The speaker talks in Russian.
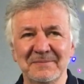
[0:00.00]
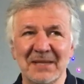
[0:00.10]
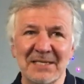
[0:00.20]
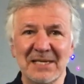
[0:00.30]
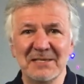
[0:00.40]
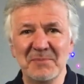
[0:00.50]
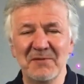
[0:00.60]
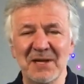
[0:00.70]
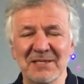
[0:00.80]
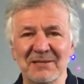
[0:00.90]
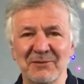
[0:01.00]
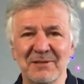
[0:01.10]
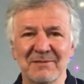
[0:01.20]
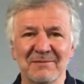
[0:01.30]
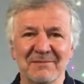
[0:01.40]
Хотя сомневался,
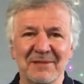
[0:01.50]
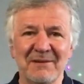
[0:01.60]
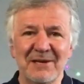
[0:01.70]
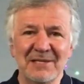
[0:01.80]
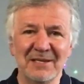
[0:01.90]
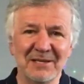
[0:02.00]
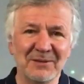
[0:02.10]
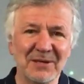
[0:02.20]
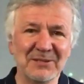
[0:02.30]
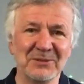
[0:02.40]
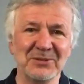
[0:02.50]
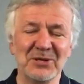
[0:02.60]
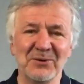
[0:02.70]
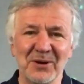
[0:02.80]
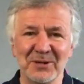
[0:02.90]
вот давать ли эту акцию
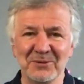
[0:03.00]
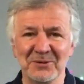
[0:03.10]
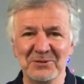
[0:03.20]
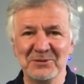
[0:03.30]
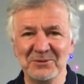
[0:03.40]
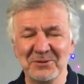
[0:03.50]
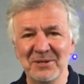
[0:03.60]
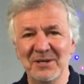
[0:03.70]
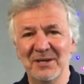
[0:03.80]
человеку, который еще